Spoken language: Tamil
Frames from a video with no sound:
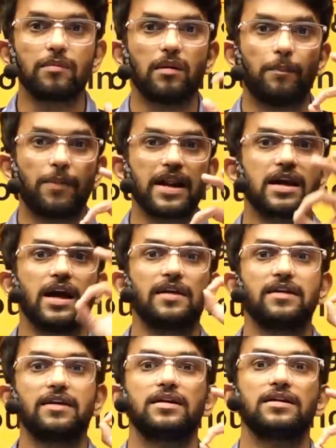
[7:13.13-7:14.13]
நம்ம படிக்காத
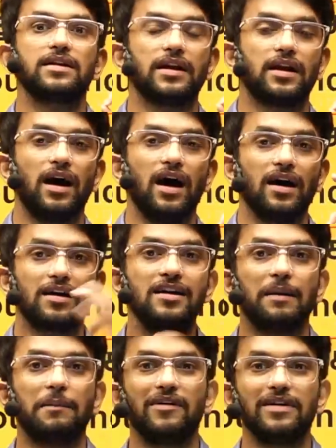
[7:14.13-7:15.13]
இருக்கிறதுக்கு என்னன்னா
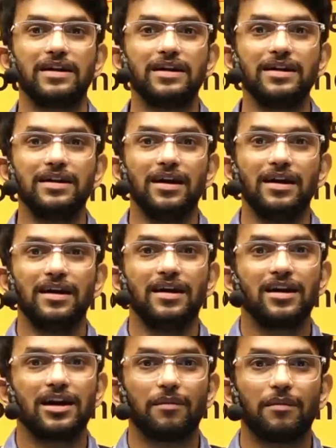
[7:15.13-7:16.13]
நம்ம வந்து
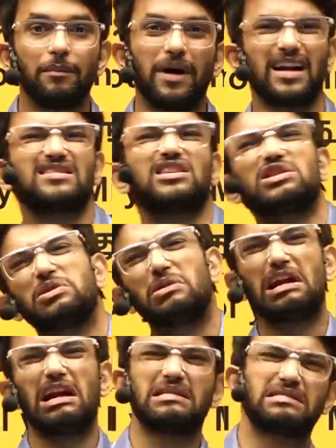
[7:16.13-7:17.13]
நம்ம மனசு
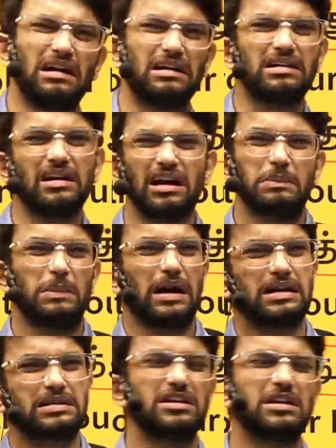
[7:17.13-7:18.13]
தோணல சார் எனக்கு
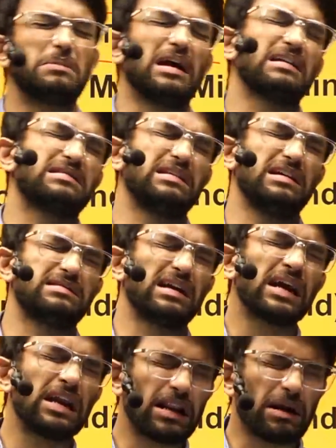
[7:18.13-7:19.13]
மனசு வந்து மனசே
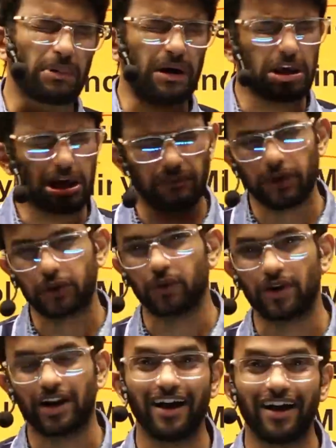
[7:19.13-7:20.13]
சரியில்லை படிக்கவே
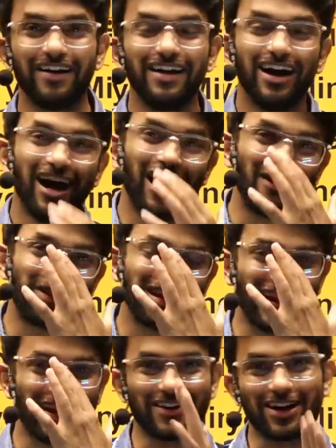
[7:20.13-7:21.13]
தோணல அப்படின்னு
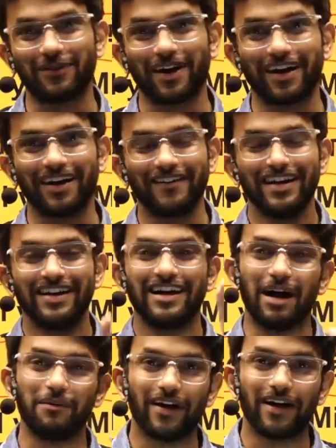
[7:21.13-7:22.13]
நிறைய பேர் இருப்பாங்க
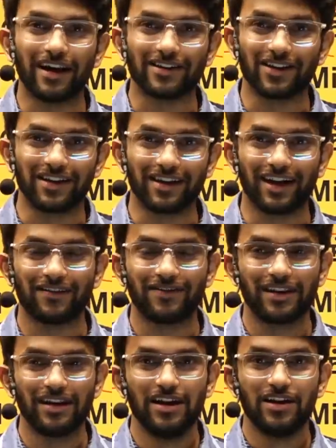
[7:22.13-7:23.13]
ஆமாவா இல்லையா சொல்லுங்க
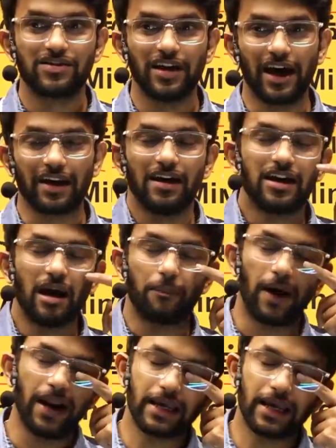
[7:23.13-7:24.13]
சார் நான்
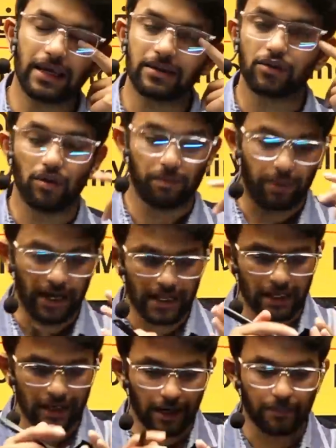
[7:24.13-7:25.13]
படிக்க படிக்க
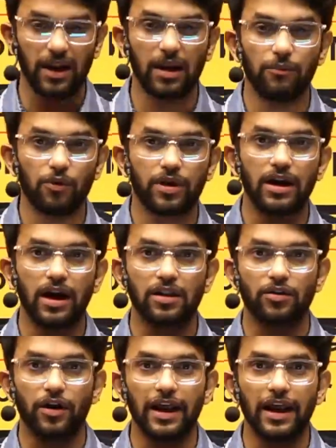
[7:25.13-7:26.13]
எடுப்பேன் இல்லை புக் எடுத்த
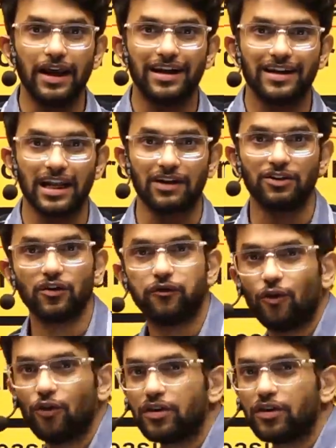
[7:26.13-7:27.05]
உடனே எனக்கு வந்து ஃபோன்